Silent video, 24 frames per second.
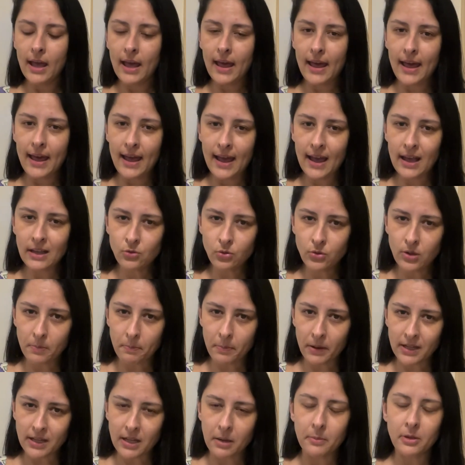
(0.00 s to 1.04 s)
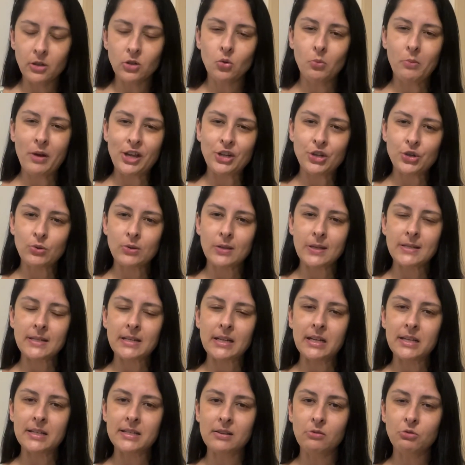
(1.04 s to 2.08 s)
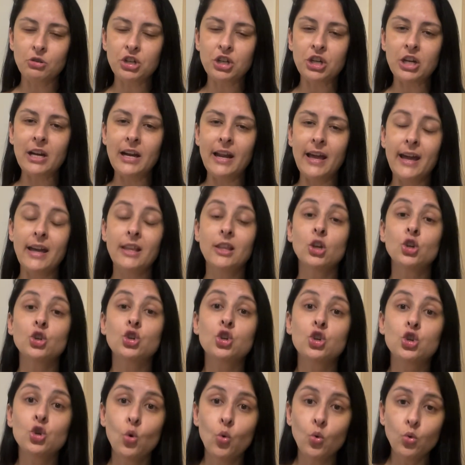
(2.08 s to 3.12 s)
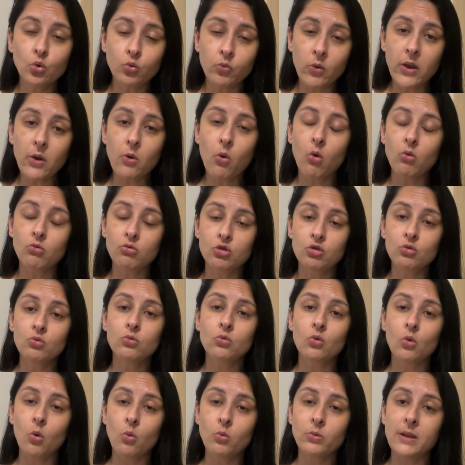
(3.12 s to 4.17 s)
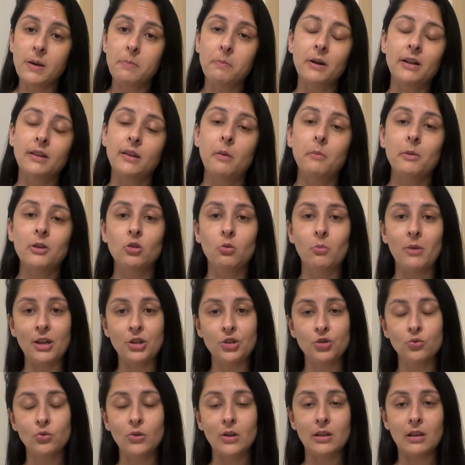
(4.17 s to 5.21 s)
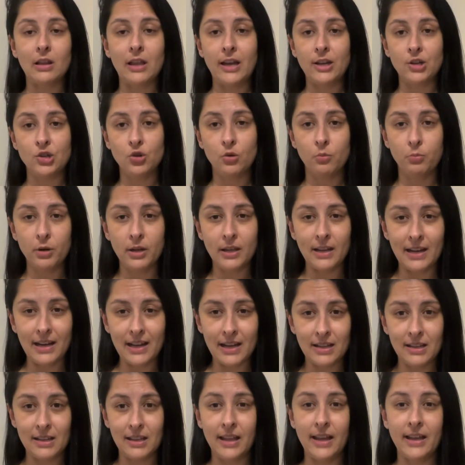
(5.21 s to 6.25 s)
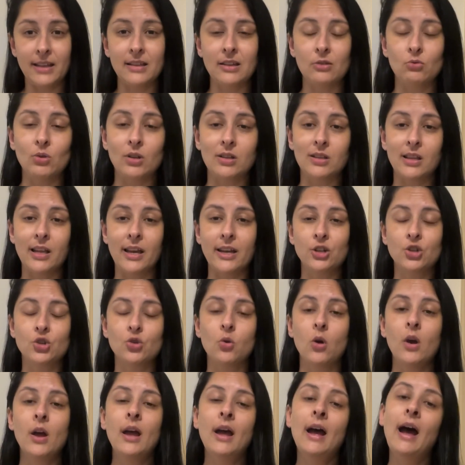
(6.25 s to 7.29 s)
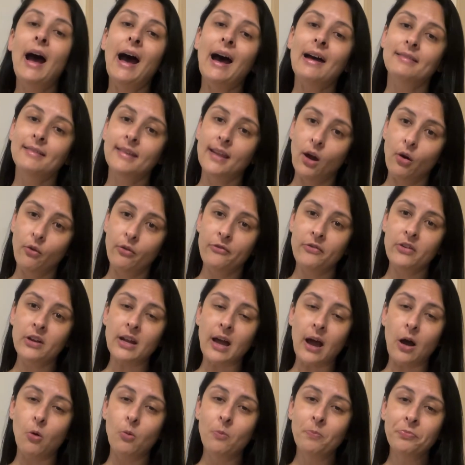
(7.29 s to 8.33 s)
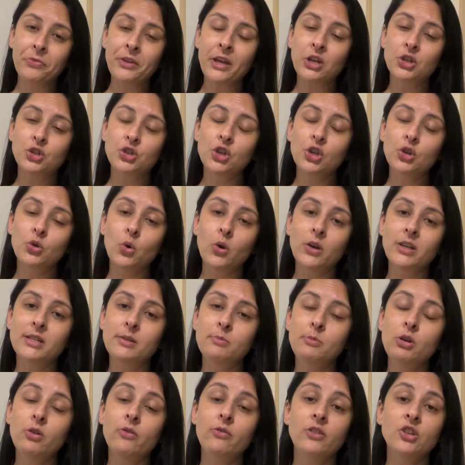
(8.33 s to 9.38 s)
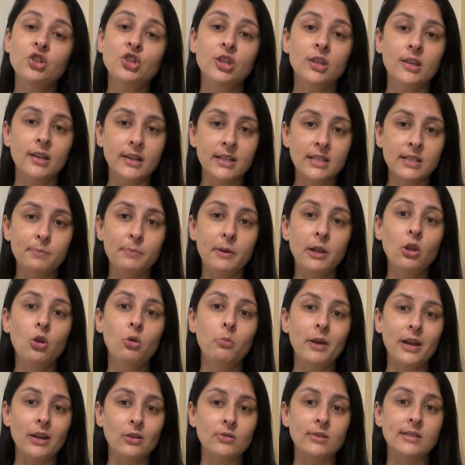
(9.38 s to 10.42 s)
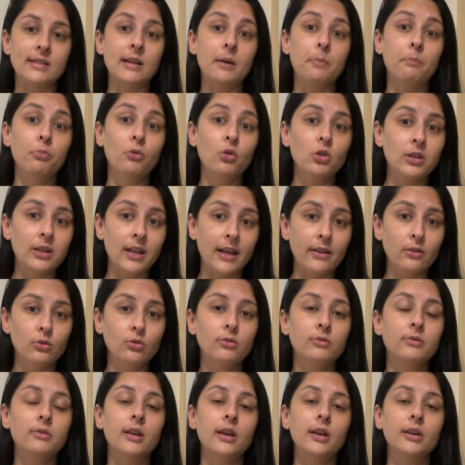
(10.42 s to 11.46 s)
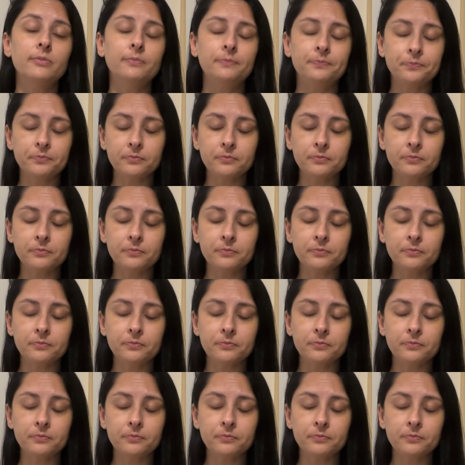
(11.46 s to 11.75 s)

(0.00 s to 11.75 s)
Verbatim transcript: é do Departamento Médico da Seleção Chilena, junto em conjunto com o Departamento Médico do Atlético, porque ele é atleta do Atlético até o final de 2023, pelo menos, né? Podendo ter